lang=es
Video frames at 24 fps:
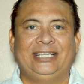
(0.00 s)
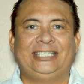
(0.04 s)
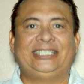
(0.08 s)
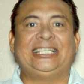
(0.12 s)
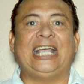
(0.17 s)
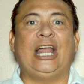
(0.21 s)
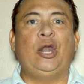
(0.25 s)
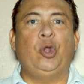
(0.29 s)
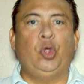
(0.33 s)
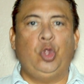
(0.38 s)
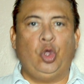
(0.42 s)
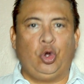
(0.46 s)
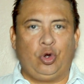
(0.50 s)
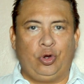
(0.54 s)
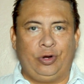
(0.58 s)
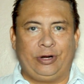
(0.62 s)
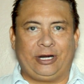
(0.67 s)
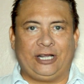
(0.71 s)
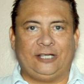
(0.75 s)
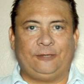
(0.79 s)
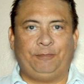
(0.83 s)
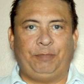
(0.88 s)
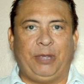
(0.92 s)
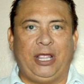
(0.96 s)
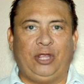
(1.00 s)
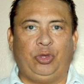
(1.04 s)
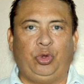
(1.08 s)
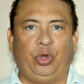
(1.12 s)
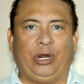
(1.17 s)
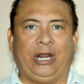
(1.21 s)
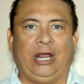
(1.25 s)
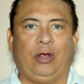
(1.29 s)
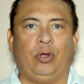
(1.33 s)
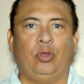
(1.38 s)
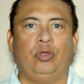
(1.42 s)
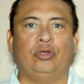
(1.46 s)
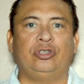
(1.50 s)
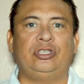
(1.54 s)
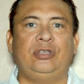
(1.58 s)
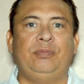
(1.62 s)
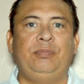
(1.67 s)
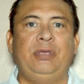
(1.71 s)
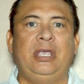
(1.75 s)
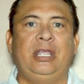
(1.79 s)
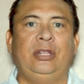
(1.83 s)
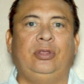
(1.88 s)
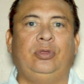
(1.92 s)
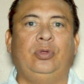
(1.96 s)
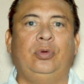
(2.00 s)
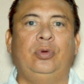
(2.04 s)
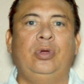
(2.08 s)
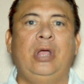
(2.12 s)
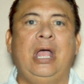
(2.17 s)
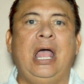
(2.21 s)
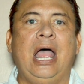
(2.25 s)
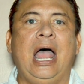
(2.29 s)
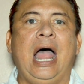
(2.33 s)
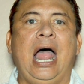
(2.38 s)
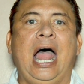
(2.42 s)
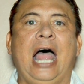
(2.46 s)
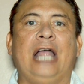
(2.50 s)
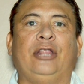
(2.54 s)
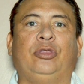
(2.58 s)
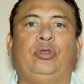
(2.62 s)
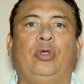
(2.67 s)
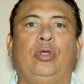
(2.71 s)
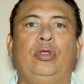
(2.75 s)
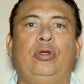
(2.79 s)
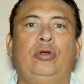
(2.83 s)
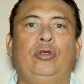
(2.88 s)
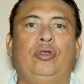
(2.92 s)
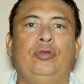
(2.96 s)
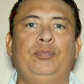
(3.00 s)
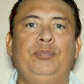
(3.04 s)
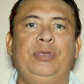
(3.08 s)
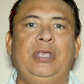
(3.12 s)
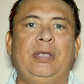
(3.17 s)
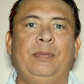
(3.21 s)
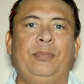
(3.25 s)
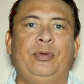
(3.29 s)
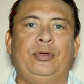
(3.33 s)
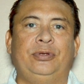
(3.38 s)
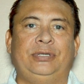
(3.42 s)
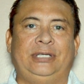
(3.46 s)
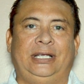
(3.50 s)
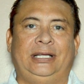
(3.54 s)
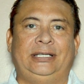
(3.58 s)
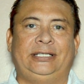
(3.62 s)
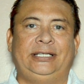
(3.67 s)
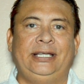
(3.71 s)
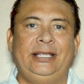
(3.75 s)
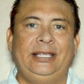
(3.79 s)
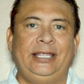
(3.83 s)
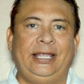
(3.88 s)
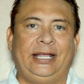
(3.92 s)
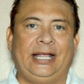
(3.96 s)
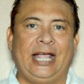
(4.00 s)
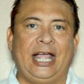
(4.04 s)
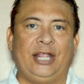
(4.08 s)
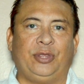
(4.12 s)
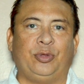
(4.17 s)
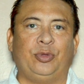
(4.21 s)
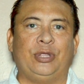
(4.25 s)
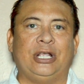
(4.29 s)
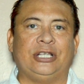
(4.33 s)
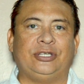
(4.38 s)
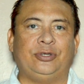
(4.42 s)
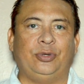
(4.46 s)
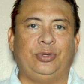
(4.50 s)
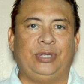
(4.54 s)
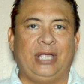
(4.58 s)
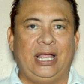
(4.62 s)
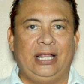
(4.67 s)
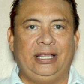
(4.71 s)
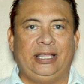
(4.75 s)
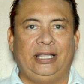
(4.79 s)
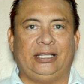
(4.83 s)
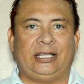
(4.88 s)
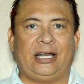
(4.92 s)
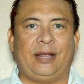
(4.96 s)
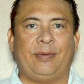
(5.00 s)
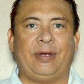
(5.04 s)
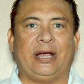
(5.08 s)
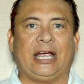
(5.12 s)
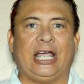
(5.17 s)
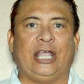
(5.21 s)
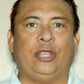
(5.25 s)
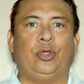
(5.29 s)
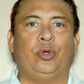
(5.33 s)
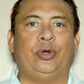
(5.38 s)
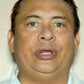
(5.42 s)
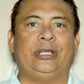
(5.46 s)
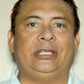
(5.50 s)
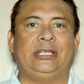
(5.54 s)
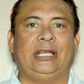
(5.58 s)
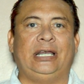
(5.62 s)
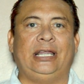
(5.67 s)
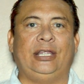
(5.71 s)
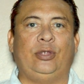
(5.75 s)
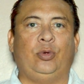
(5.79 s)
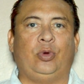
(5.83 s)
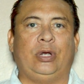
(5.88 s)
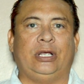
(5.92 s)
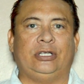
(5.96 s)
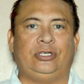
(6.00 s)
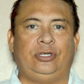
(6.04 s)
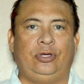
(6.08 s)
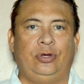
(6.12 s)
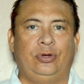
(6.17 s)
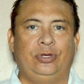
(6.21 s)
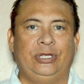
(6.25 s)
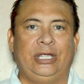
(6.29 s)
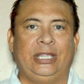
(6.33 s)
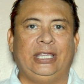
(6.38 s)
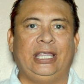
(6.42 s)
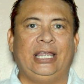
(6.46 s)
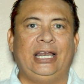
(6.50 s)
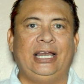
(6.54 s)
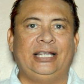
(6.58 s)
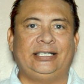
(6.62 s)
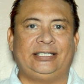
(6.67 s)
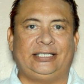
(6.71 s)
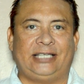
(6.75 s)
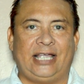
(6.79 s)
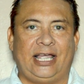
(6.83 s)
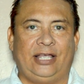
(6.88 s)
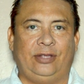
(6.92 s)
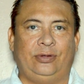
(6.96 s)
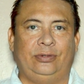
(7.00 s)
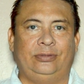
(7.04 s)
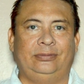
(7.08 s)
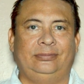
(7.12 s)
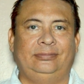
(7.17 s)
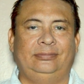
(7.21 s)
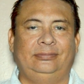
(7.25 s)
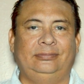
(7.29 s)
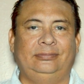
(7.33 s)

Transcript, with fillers: Saludo con respeto y reconocimiento a todos los miembros del Sindicato Nacional de Trabajadores de la Educación en el Estado.